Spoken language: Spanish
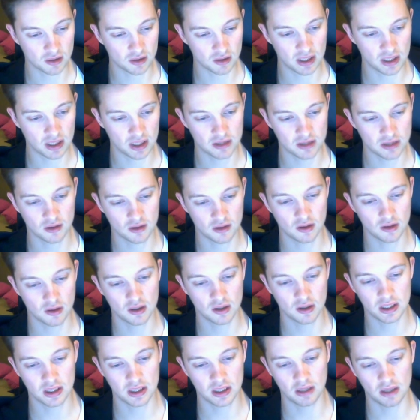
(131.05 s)
Eso
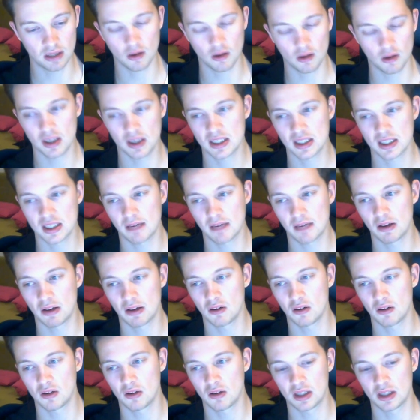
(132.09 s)
y luego el
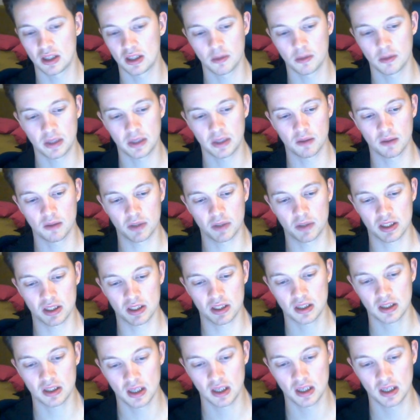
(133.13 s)
sábado y domingo pues